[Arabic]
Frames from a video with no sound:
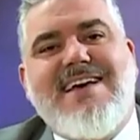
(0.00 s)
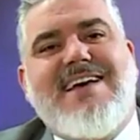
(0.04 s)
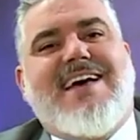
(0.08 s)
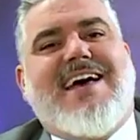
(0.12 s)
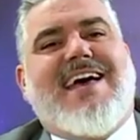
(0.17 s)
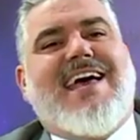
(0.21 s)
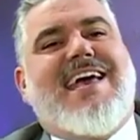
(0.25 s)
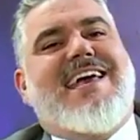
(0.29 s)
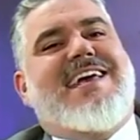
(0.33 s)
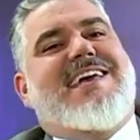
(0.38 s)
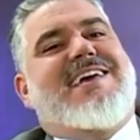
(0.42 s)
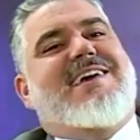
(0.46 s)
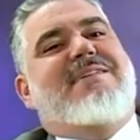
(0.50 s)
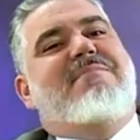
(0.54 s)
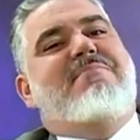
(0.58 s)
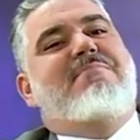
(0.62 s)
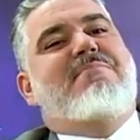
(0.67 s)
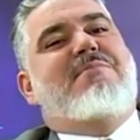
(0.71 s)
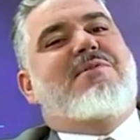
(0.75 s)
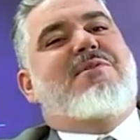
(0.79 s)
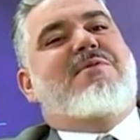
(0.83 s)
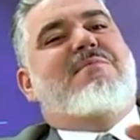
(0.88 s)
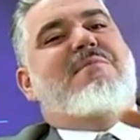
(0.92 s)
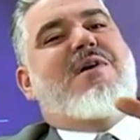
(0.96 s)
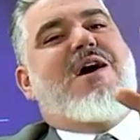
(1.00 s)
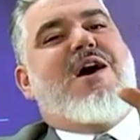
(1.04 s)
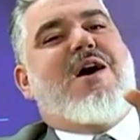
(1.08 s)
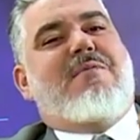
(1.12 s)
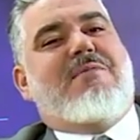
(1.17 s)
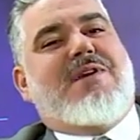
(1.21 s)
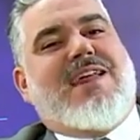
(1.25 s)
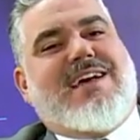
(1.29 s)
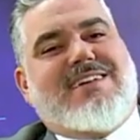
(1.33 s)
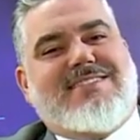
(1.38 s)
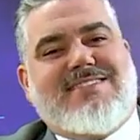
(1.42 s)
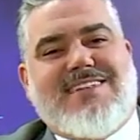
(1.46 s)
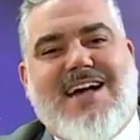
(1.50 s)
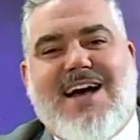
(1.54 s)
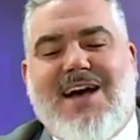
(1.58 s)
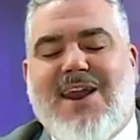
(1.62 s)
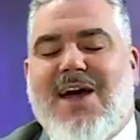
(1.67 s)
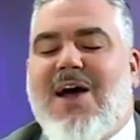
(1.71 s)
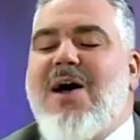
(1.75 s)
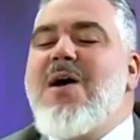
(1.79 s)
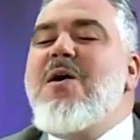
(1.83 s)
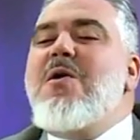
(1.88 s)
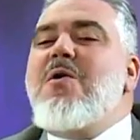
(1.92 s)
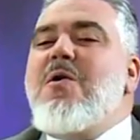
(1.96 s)
غيكملوا معاهم
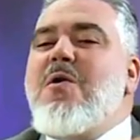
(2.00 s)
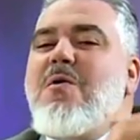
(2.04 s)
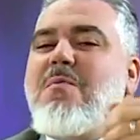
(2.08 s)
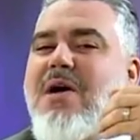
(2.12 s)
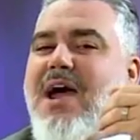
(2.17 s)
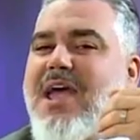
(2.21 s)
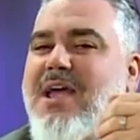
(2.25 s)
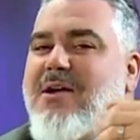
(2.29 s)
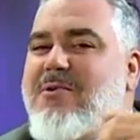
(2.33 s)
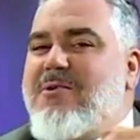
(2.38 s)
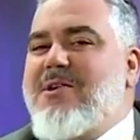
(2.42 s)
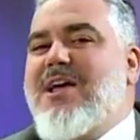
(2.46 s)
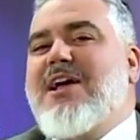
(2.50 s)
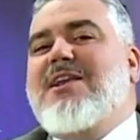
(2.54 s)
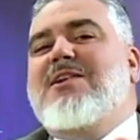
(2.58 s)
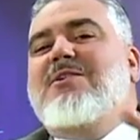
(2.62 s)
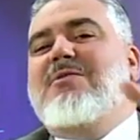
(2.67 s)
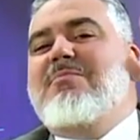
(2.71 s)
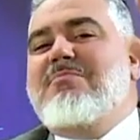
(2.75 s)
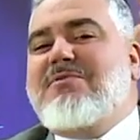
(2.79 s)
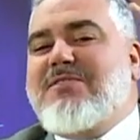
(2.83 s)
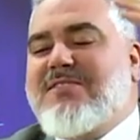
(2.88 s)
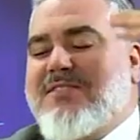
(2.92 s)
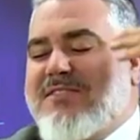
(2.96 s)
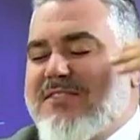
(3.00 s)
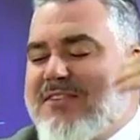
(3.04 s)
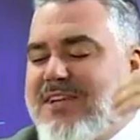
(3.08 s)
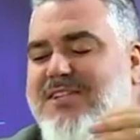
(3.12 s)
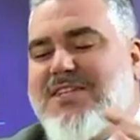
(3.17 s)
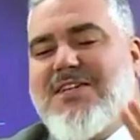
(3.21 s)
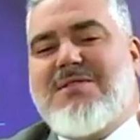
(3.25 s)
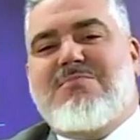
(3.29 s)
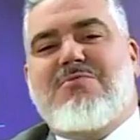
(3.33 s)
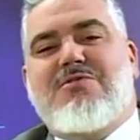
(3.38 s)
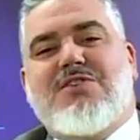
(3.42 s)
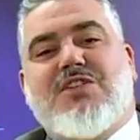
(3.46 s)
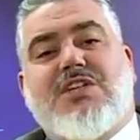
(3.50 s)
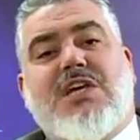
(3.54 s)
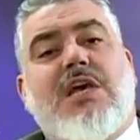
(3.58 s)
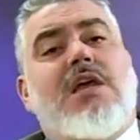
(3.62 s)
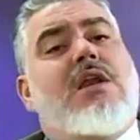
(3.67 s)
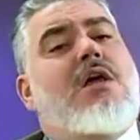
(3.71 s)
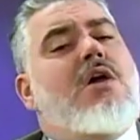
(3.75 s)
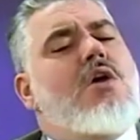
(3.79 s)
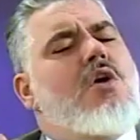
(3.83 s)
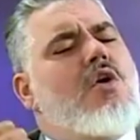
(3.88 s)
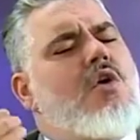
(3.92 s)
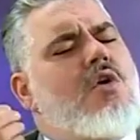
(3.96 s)
القصاره وما غيكون عندهم حتى شي مشكل
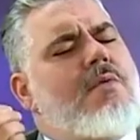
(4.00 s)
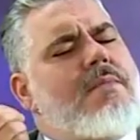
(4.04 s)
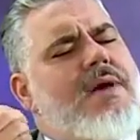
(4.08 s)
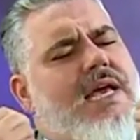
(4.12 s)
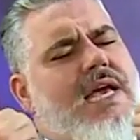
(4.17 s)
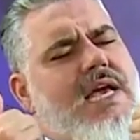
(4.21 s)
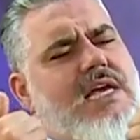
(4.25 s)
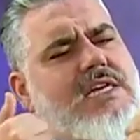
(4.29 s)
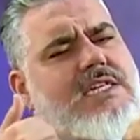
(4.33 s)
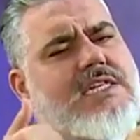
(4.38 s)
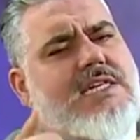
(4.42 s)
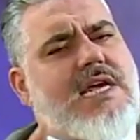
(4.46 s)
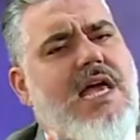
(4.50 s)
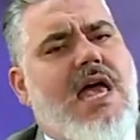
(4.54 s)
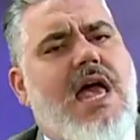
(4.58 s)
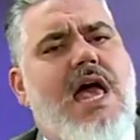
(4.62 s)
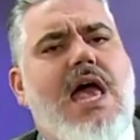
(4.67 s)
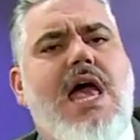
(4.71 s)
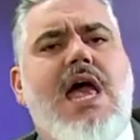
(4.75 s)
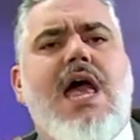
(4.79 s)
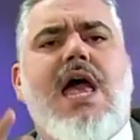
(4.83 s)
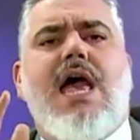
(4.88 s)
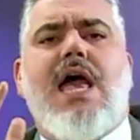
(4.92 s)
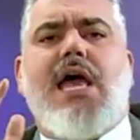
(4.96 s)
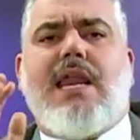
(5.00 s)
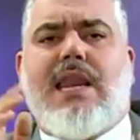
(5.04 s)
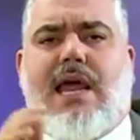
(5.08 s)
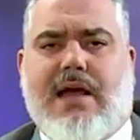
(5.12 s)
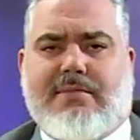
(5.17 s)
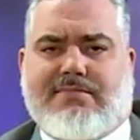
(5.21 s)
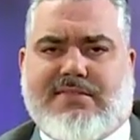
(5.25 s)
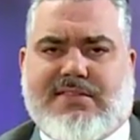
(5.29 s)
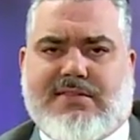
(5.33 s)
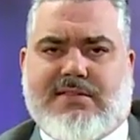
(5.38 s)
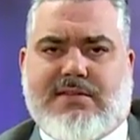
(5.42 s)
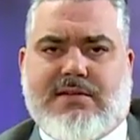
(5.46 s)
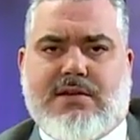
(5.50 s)
وما كاينش كاع الحبس